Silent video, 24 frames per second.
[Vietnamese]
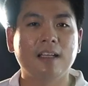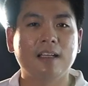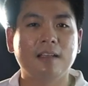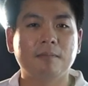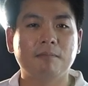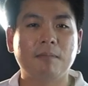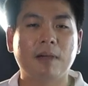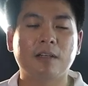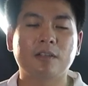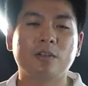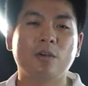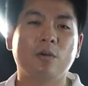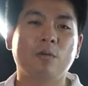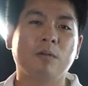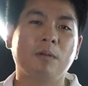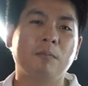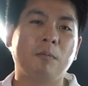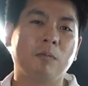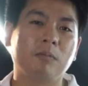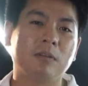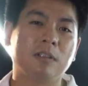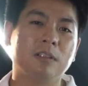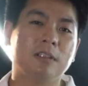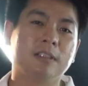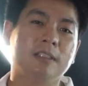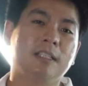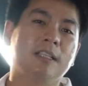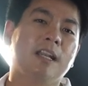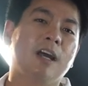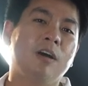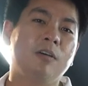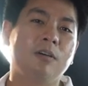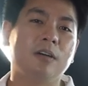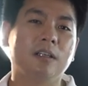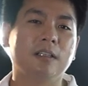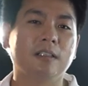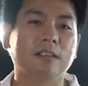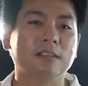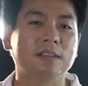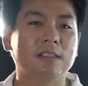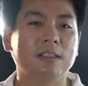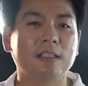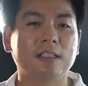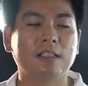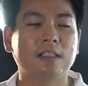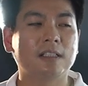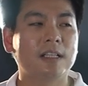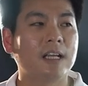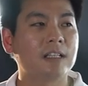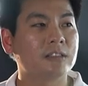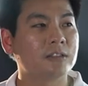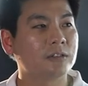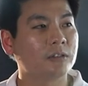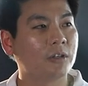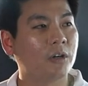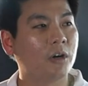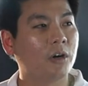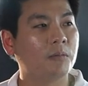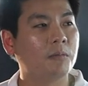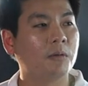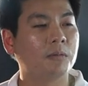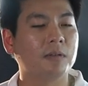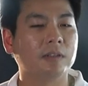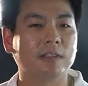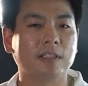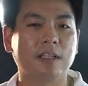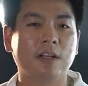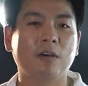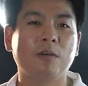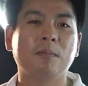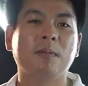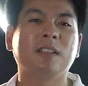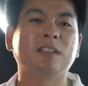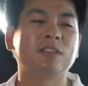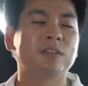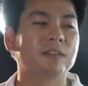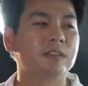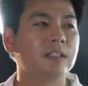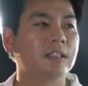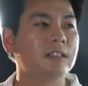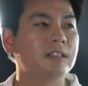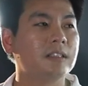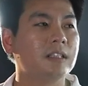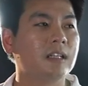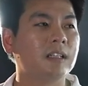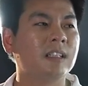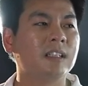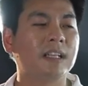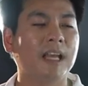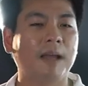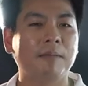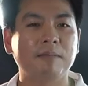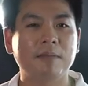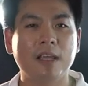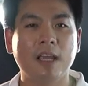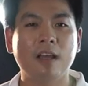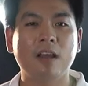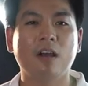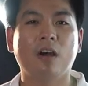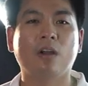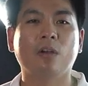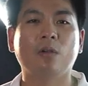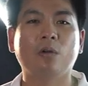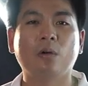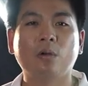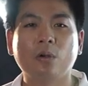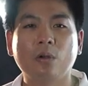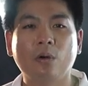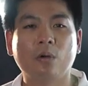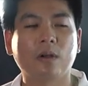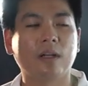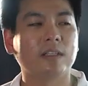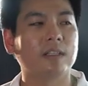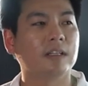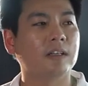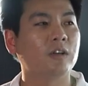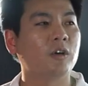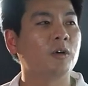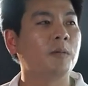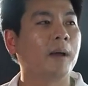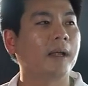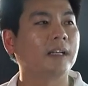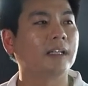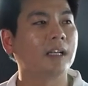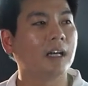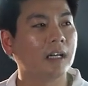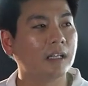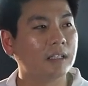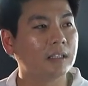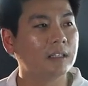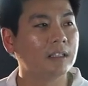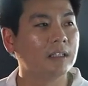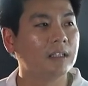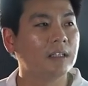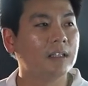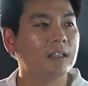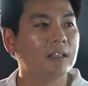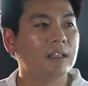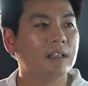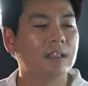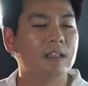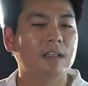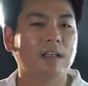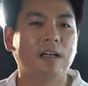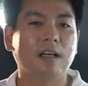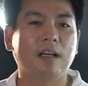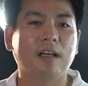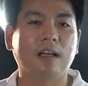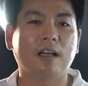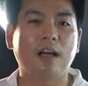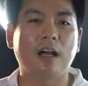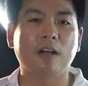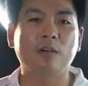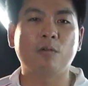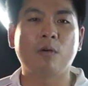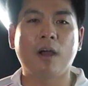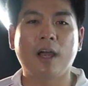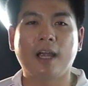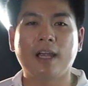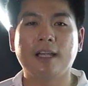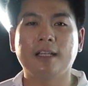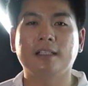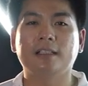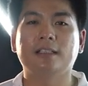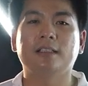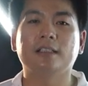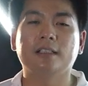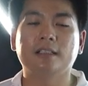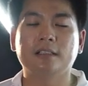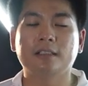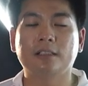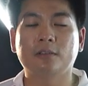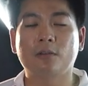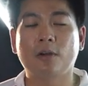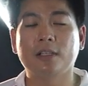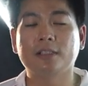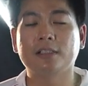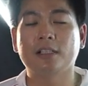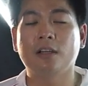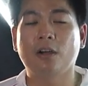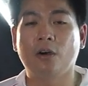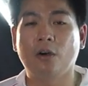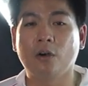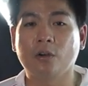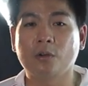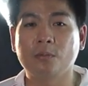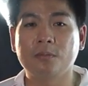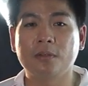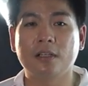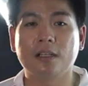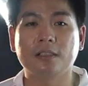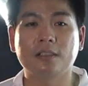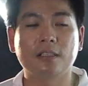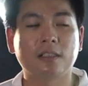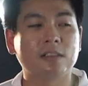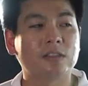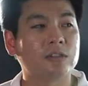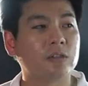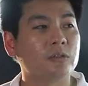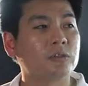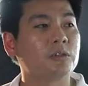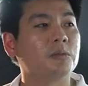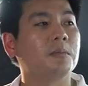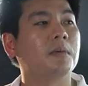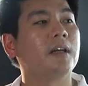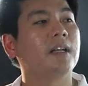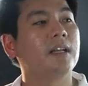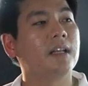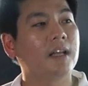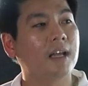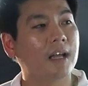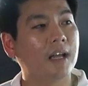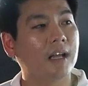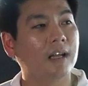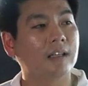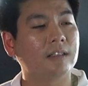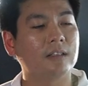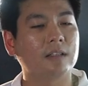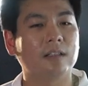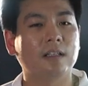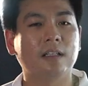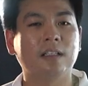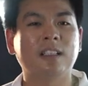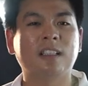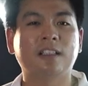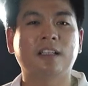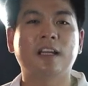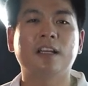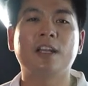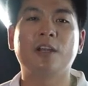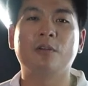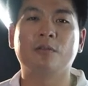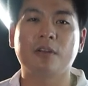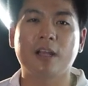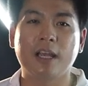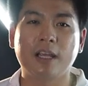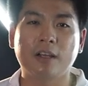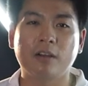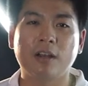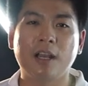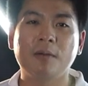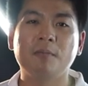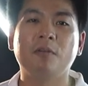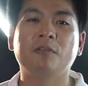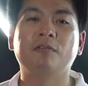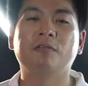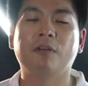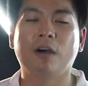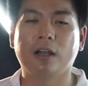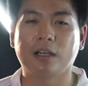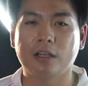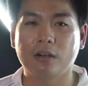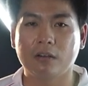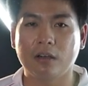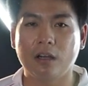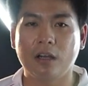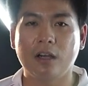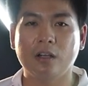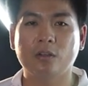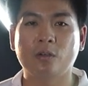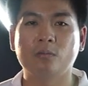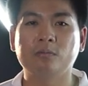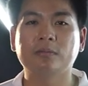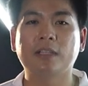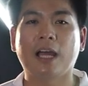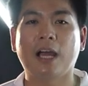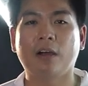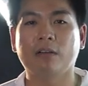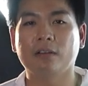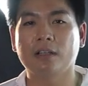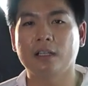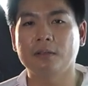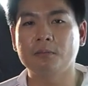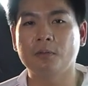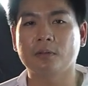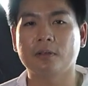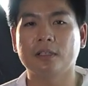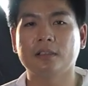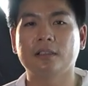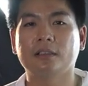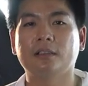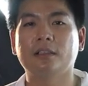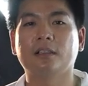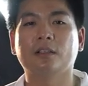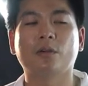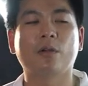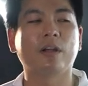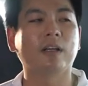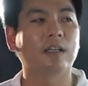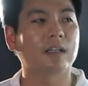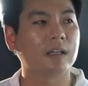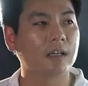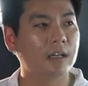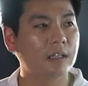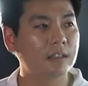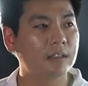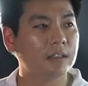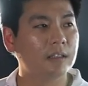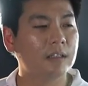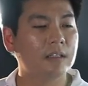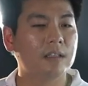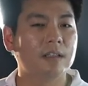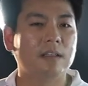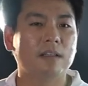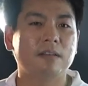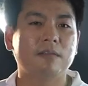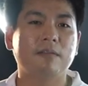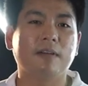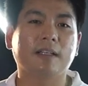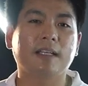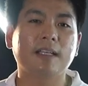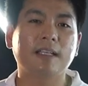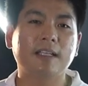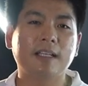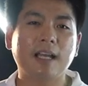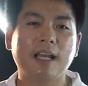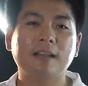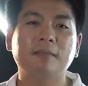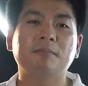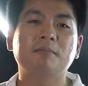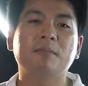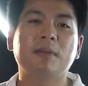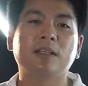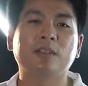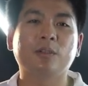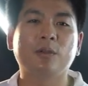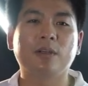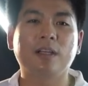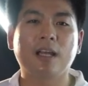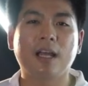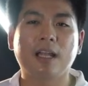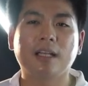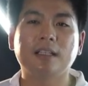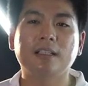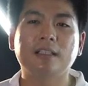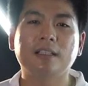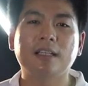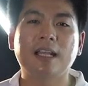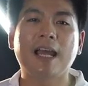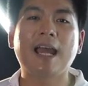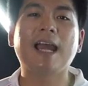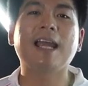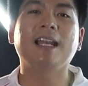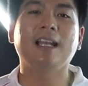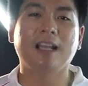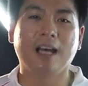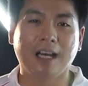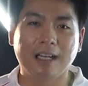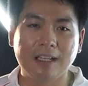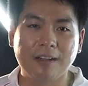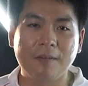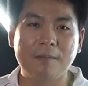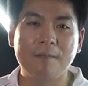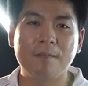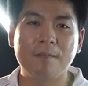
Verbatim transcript: mặc dù là một người thi đấu ở Arsenal, một người thi đấu ở Manchester United, nhưng cảm giác họ luôn luôn là những đôi bạn thân uh, ở ngoài trên ngoài xã hội cũng như là trên social media. Cho nên cái điều này có lẽ một phần nào đó cũng tạo nên một cái tinh thần đoàn kết. Và cái cách mà tuyển Anh hai lần